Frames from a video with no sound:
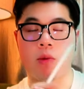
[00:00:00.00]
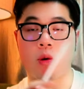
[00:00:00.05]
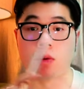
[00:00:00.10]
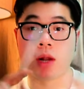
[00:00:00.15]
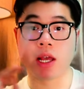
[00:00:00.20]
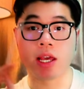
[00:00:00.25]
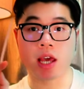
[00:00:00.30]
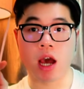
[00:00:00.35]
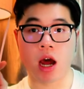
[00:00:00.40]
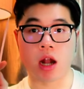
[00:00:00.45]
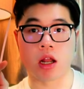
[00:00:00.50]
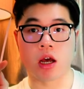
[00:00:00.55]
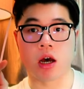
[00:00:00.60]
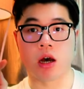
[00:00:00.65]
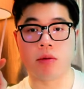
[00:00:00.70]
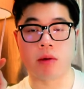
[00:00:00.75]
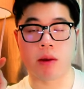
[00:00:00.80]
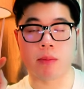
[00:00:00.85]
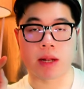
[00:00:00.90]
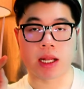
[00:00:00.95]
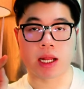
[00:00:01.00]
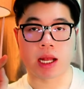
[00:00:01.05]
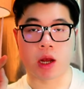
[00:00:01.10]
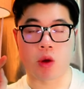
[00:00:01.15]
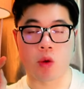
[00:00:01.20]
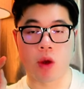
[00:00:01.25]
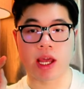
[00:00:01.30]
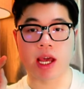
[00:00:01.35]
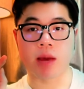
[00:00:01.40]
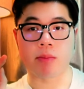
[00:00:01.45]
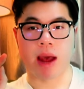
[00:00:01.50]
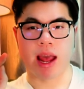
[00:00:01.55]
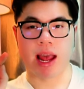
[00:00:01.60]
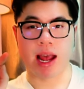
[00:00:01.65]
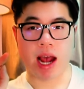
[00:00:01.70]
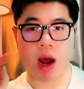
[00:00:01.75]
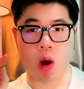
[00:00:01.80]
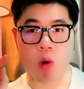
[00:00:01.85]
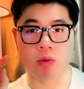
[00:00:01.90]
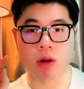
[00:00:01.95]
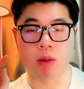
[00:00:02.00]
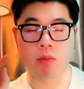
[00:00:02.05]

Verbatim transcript: một lý do nữa mà mình khuyên các bạn không